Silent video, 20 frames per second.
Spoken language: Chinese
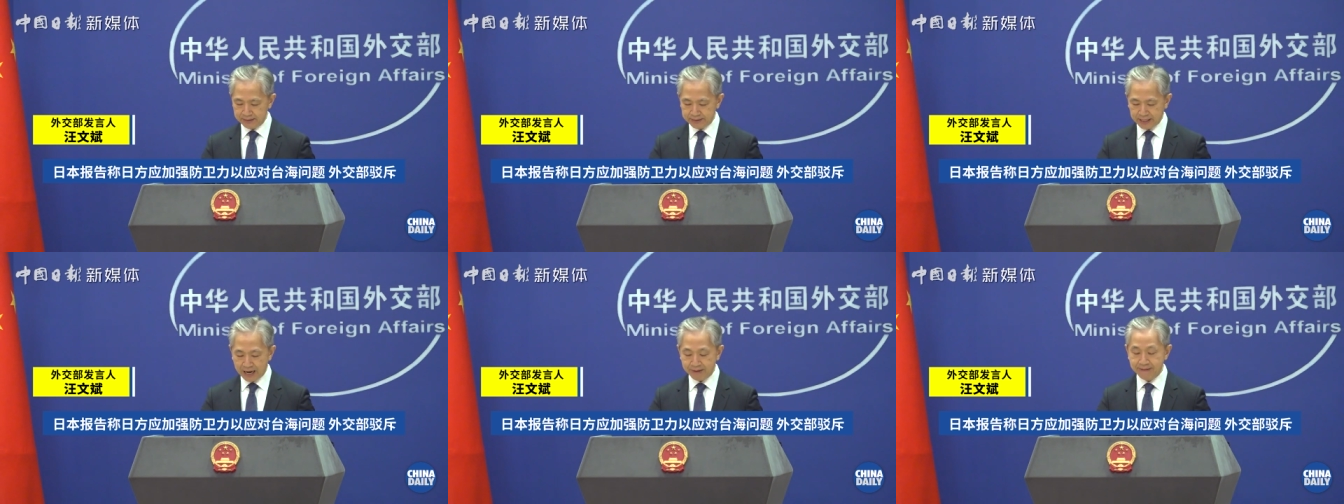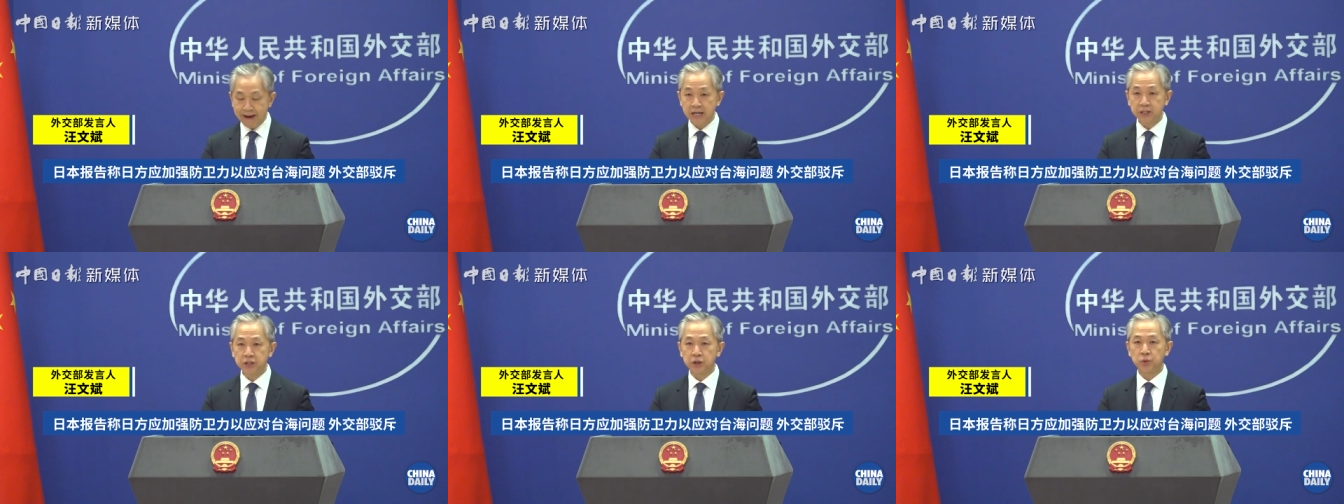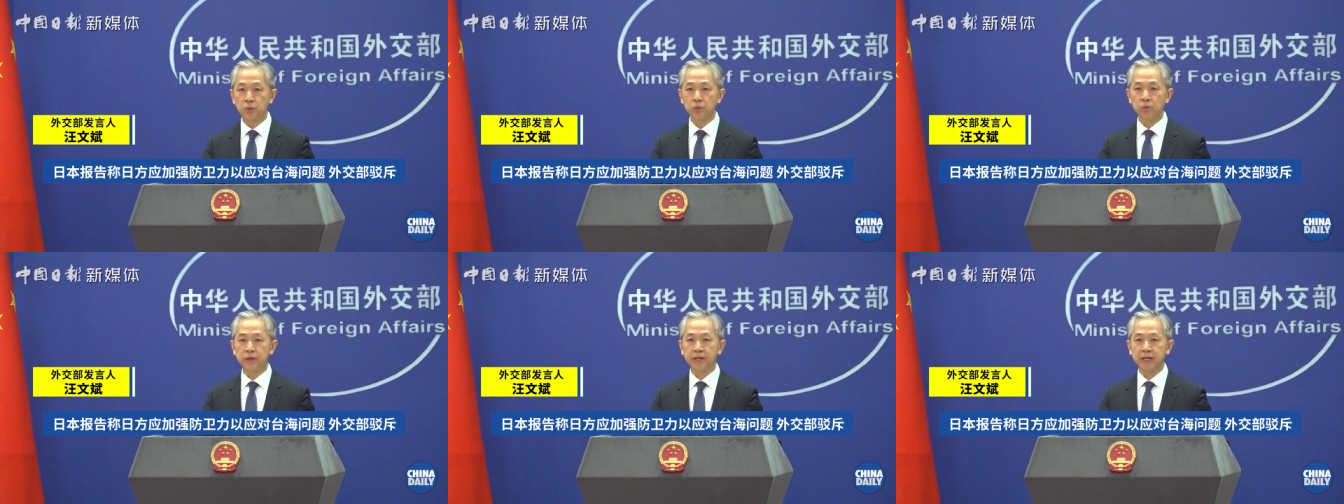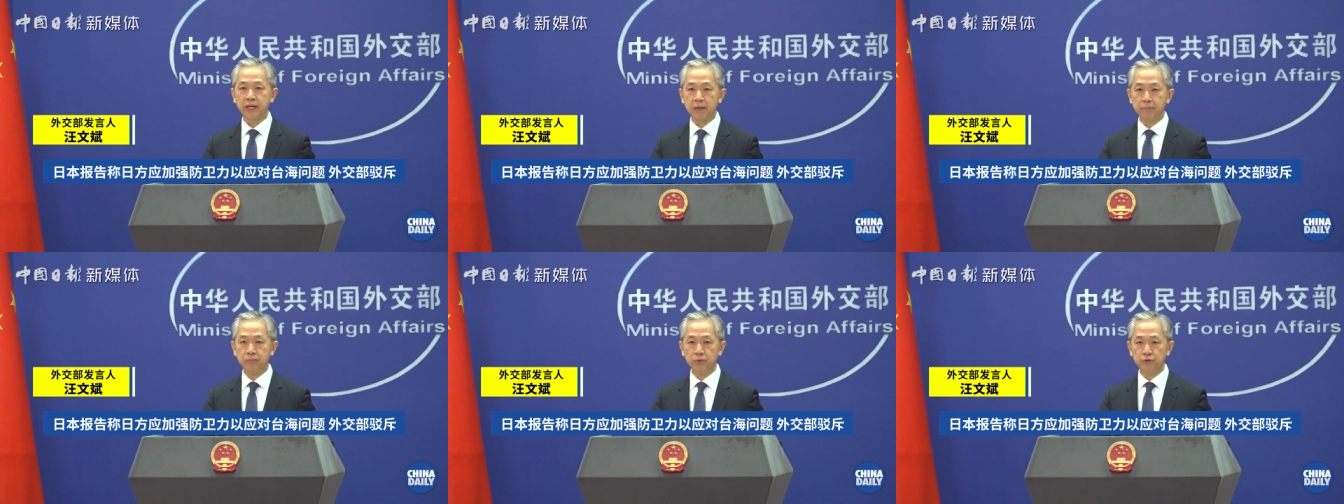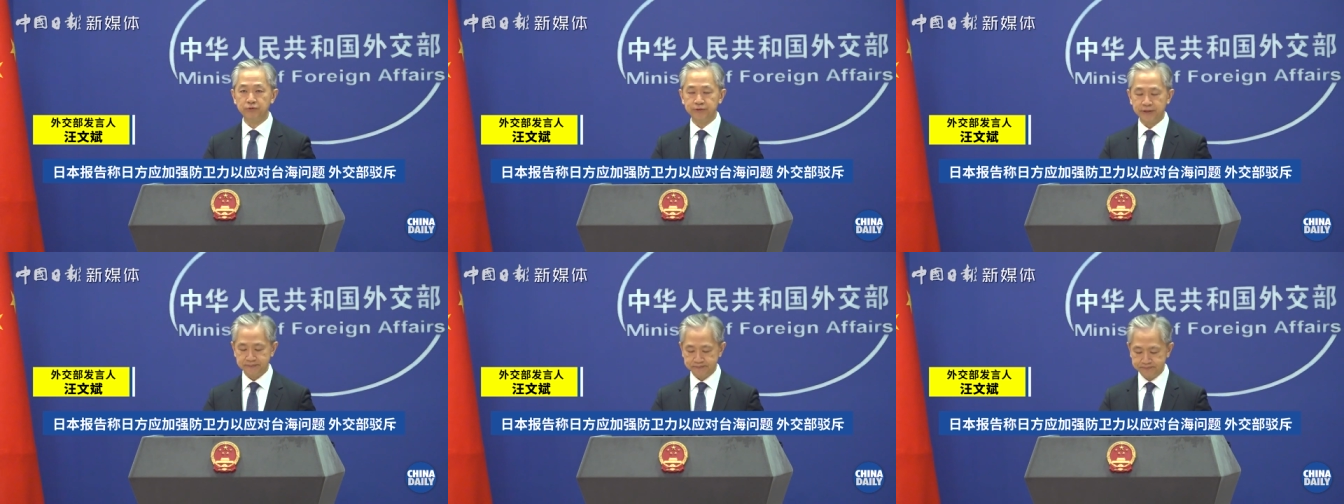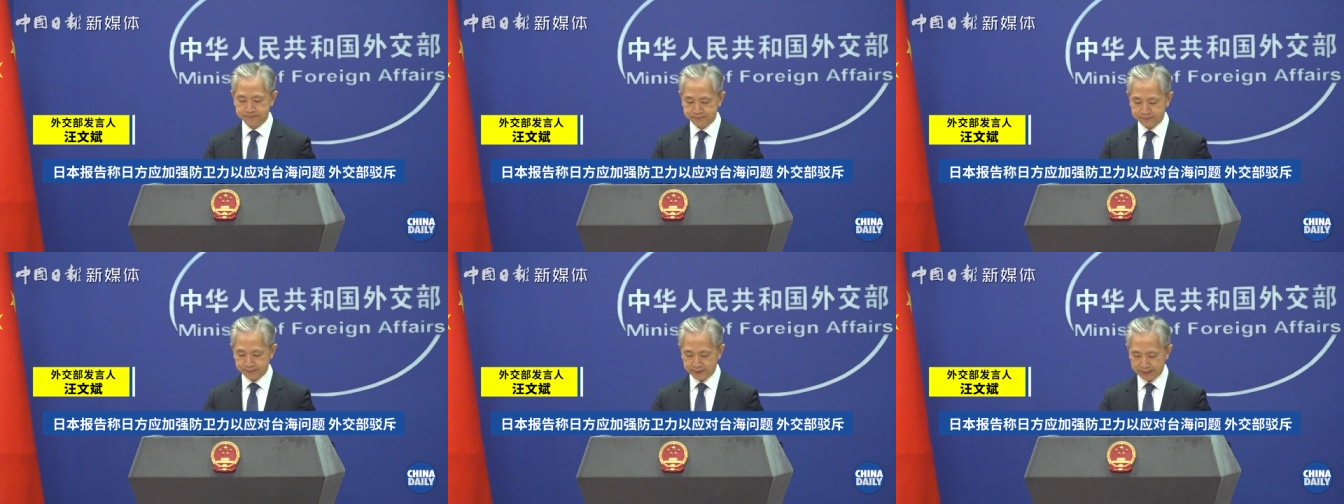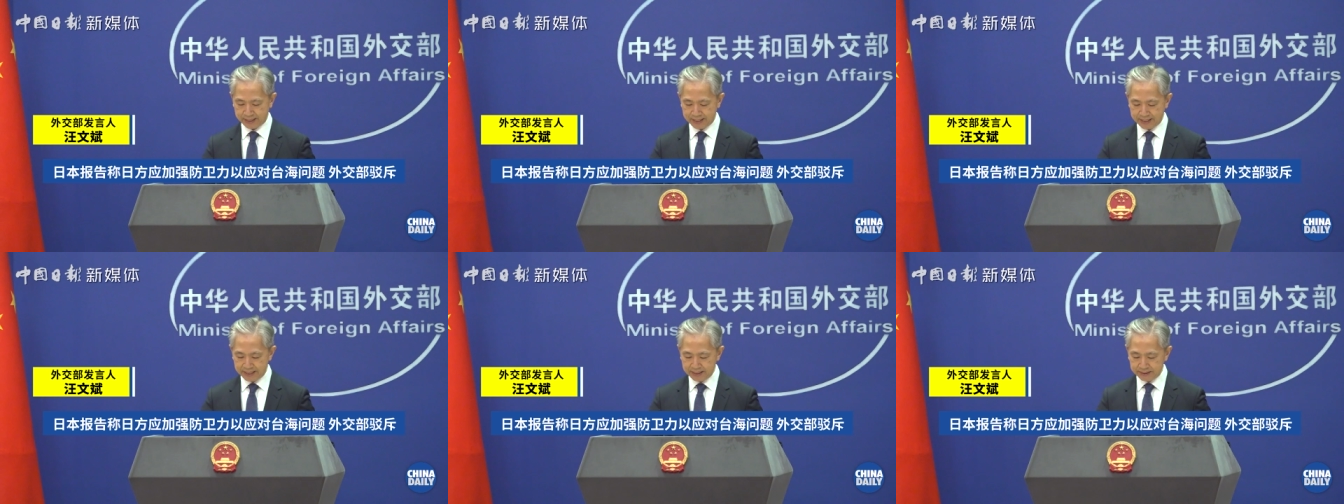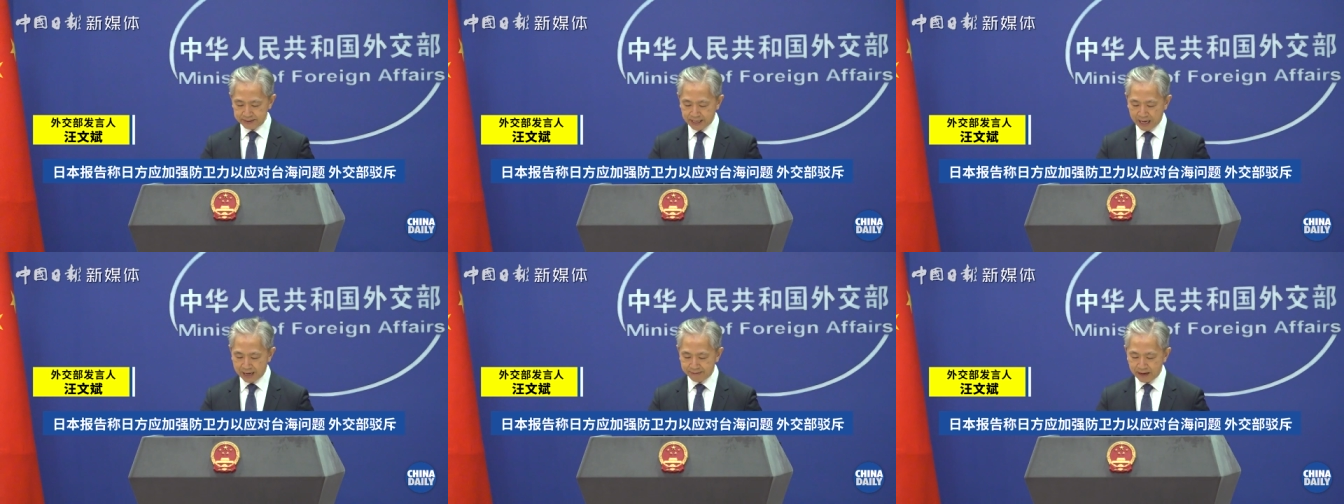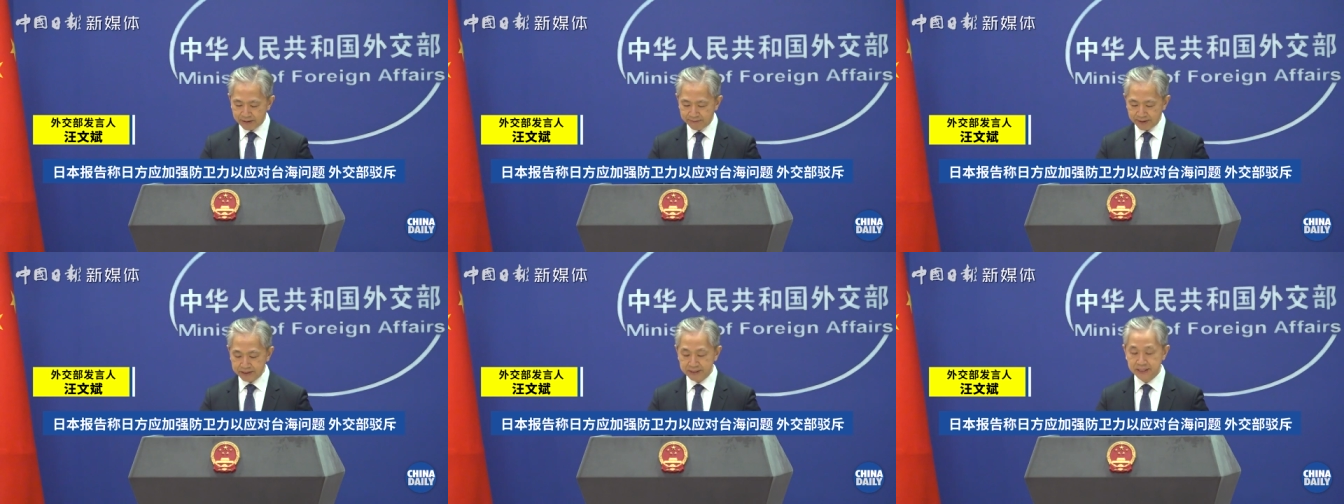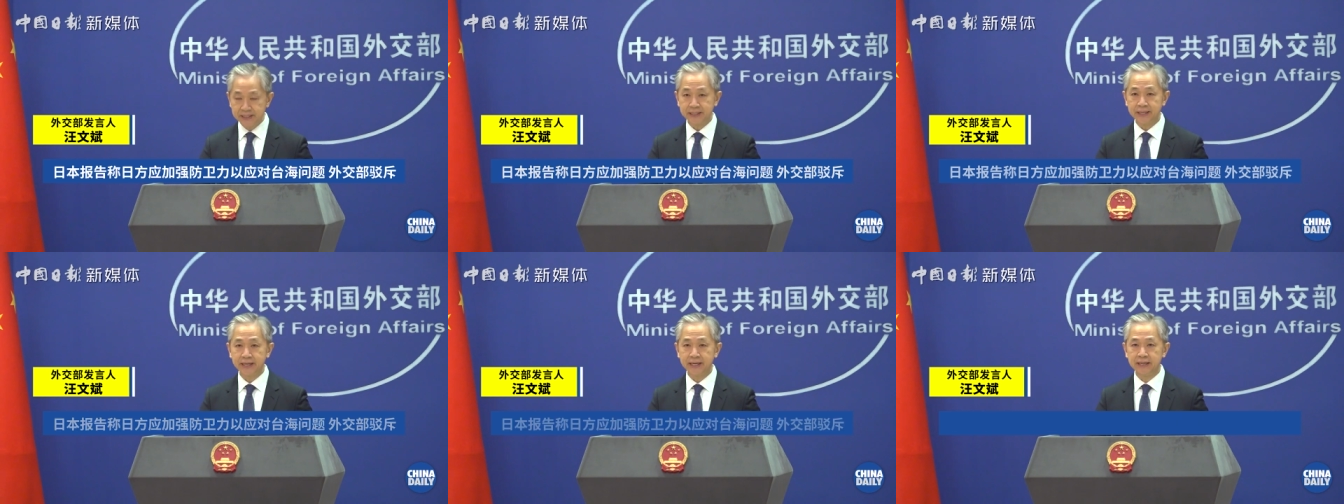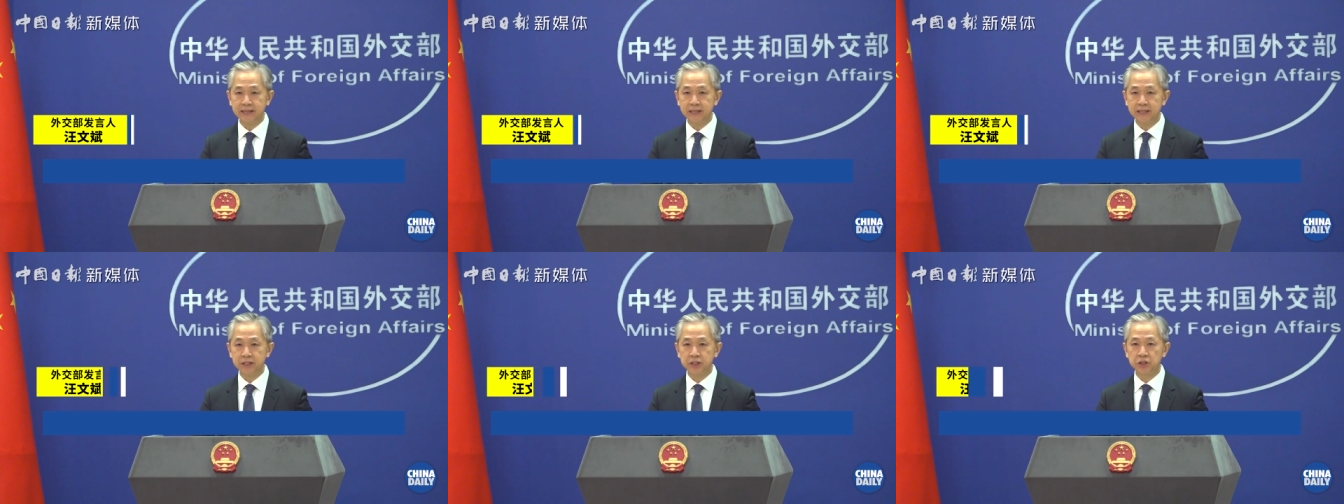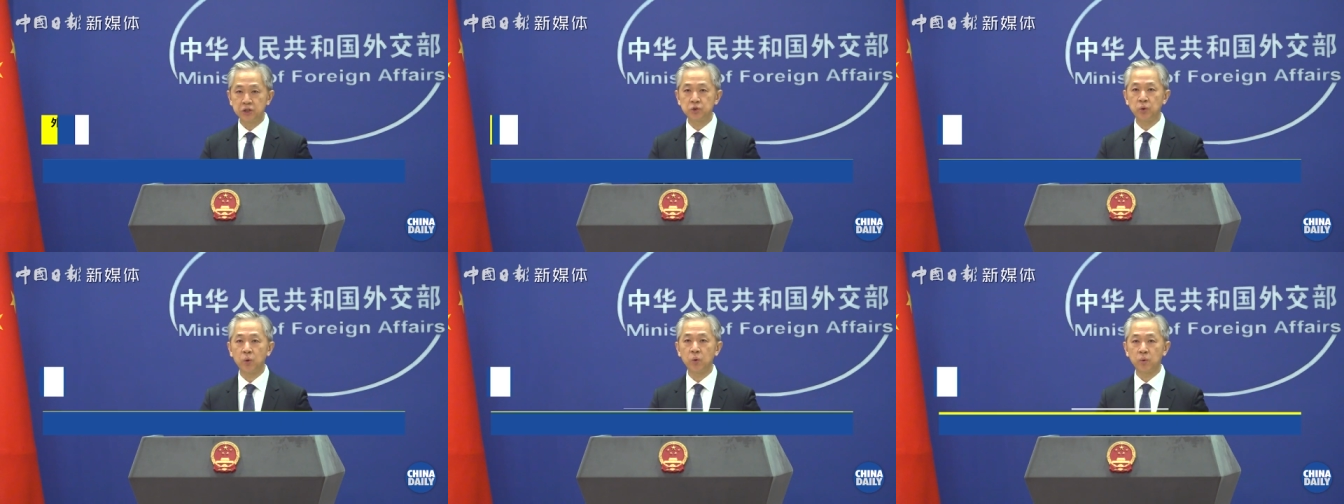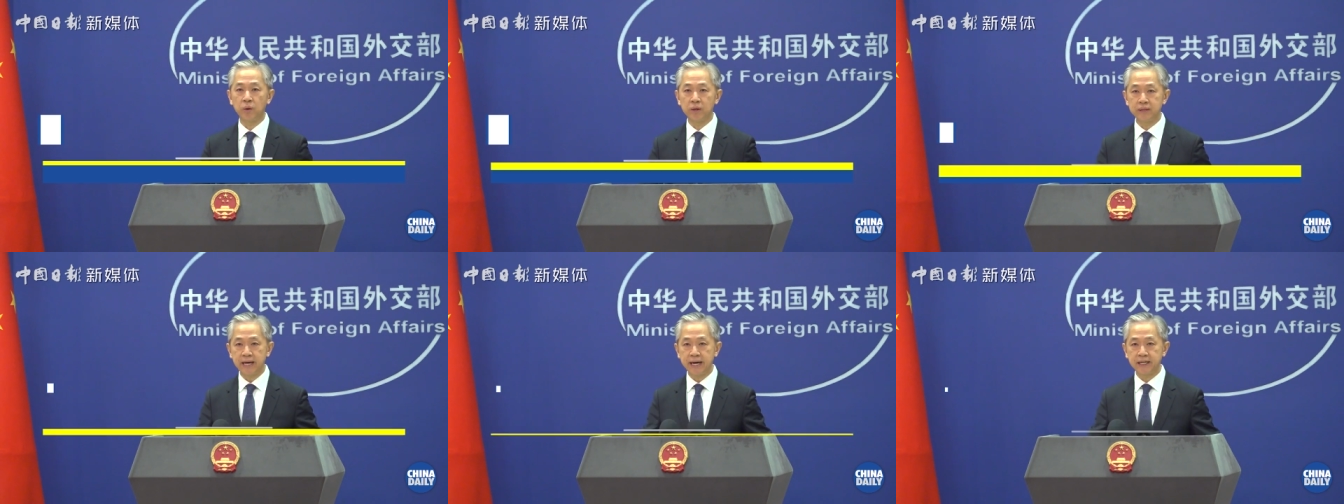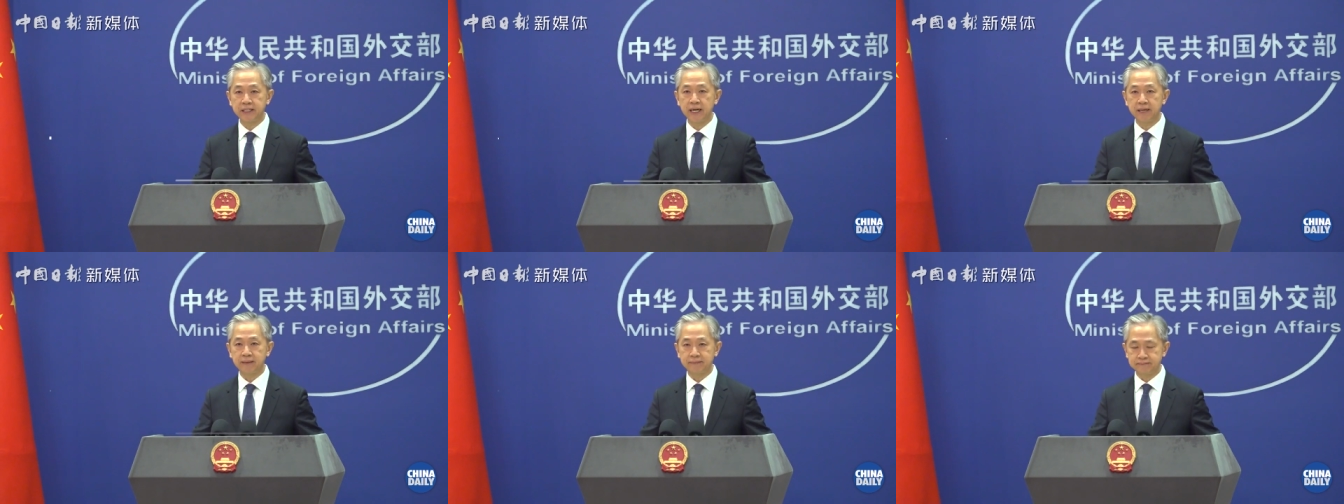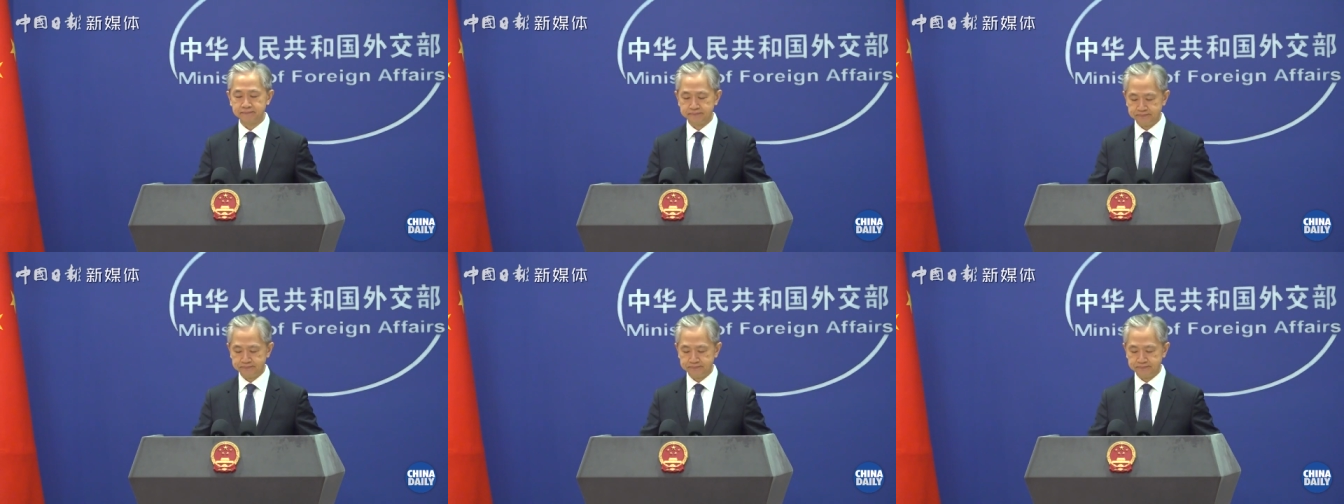台湾是中国的一部分，台湾问题是中国内政，